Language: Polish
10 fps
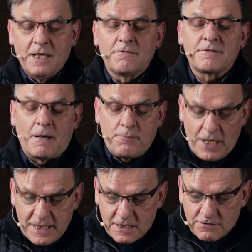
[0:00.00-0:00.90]
w
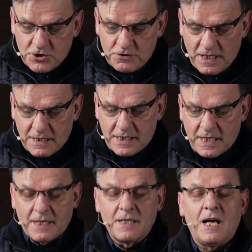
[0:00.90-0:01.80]
kapłaństwo
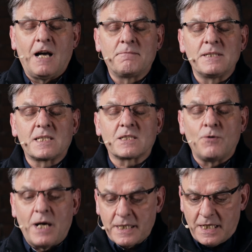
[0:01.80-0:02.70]
święte, aby
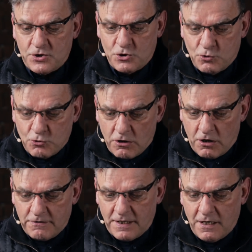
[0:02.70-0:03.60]
składać
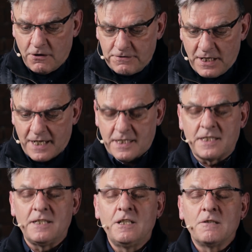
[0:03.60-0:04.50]
duchowe
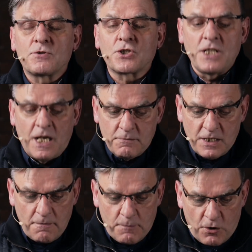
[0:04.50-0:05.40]
ofiary
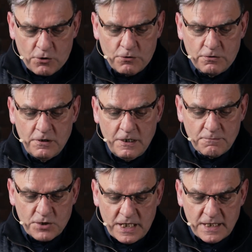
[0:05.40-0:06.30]
przyjemne Bogu
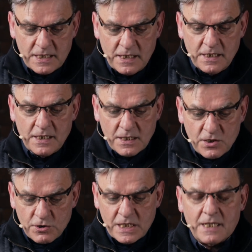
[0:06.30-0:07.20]
przez
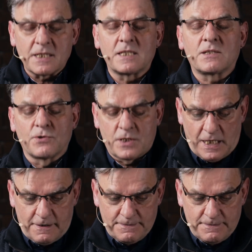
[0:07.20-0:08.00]
Jezusa Chrystusa.